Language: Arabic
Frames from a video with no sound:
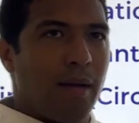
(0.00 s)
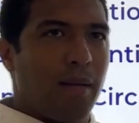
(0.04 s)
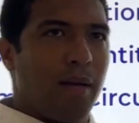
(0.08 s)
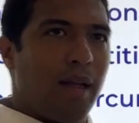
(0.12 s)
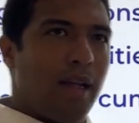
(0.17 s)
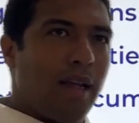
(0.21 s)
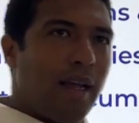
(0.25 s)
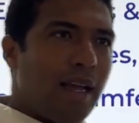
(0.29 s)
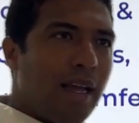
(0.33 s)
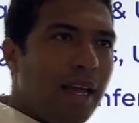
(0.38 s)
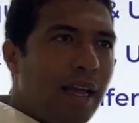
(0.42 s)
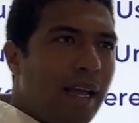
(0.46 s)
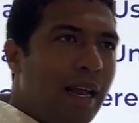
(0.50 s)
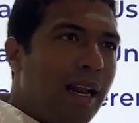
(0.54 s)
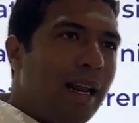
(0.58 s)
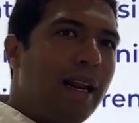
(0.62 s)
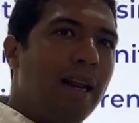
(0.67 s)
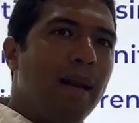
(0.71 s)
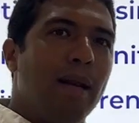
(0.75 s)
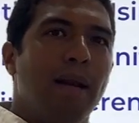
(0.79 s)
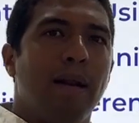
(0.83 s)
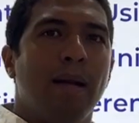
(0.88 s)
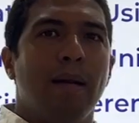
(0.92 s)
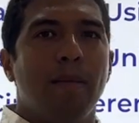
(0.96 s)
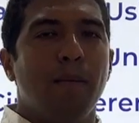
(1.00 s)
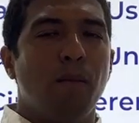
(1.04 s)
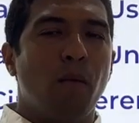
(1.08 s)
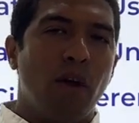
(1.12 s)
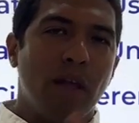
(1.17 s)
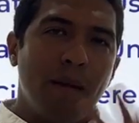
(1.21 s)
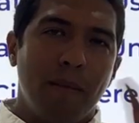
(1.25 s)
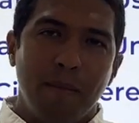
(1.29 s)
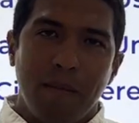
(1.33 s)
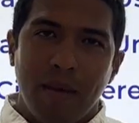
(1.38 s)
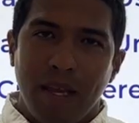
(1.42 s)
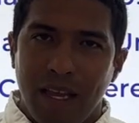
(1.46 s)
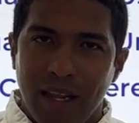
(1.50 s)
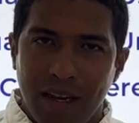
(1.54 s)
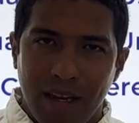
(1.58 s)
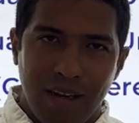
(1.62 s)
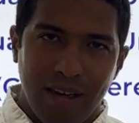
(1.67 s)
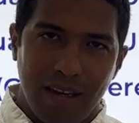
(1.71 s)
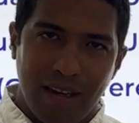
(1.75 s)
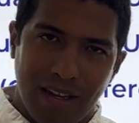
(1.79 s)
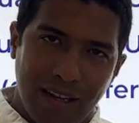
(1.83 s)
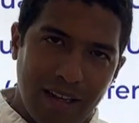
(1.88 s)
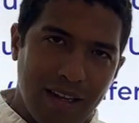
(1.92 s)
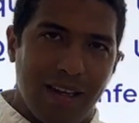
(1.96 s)
آه،
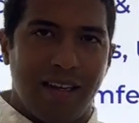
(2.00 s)
المهمين